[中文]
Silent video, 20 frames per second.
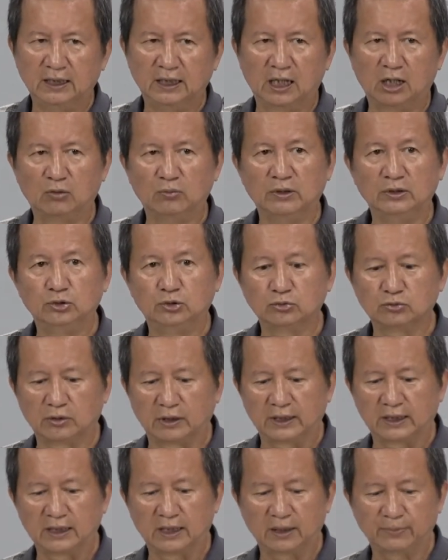那我们如
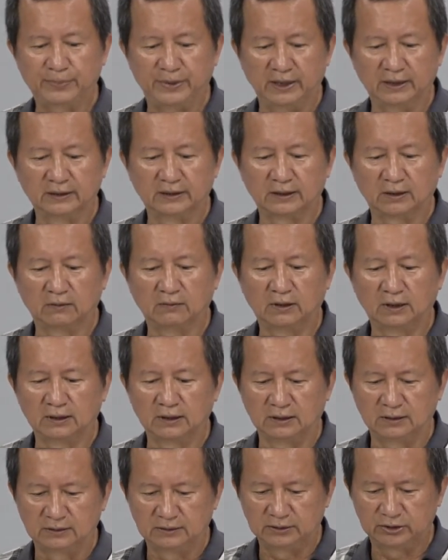果让它平衡的话
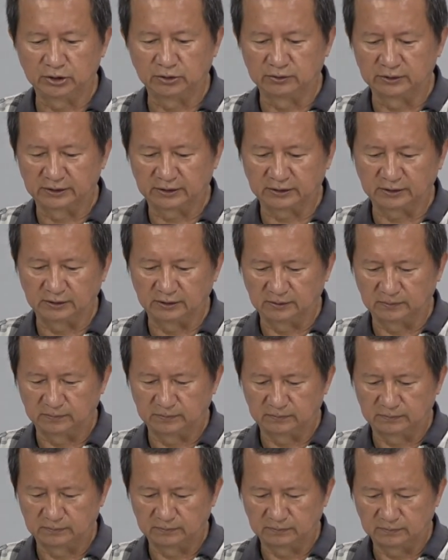呢，就是
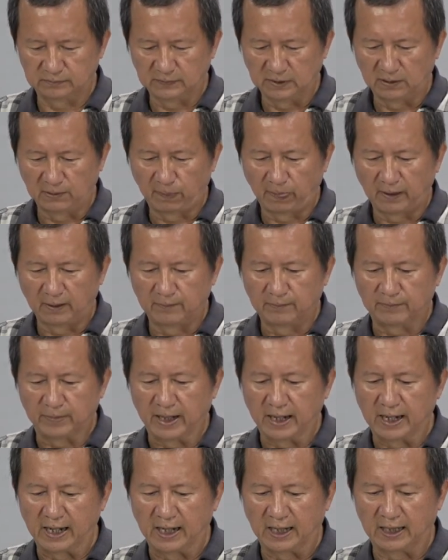
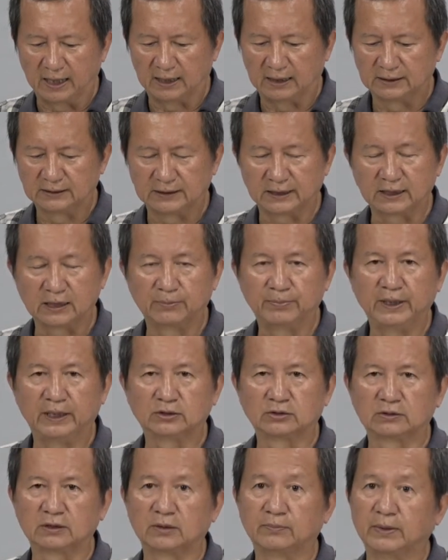把这个配
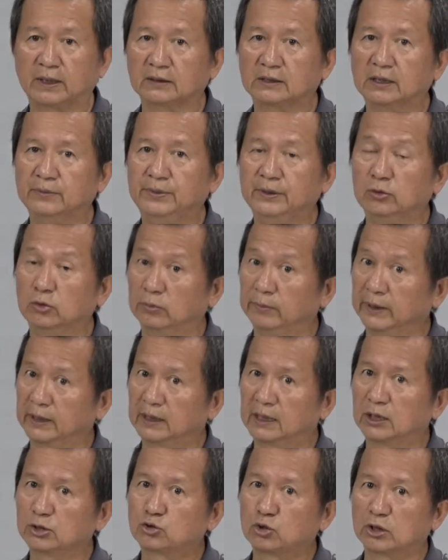重的保特瓶我们
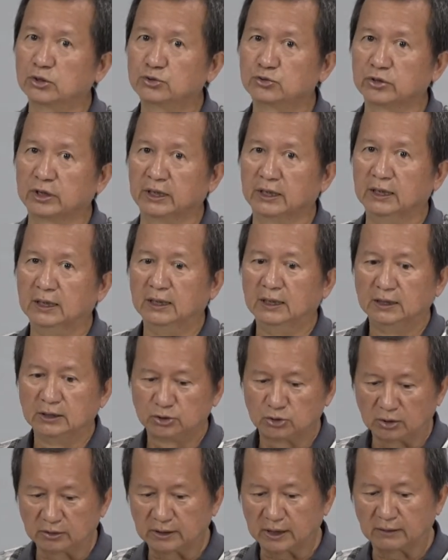跟它装水，
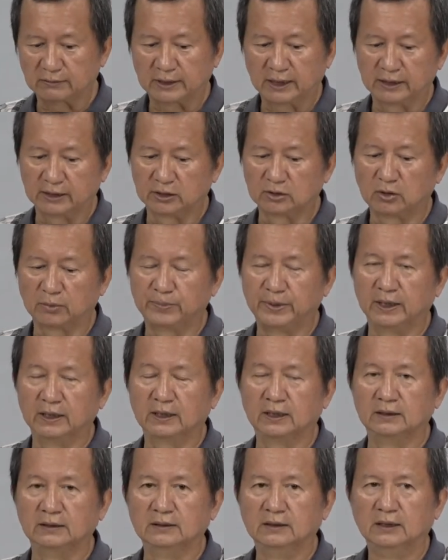装到它能够平衡。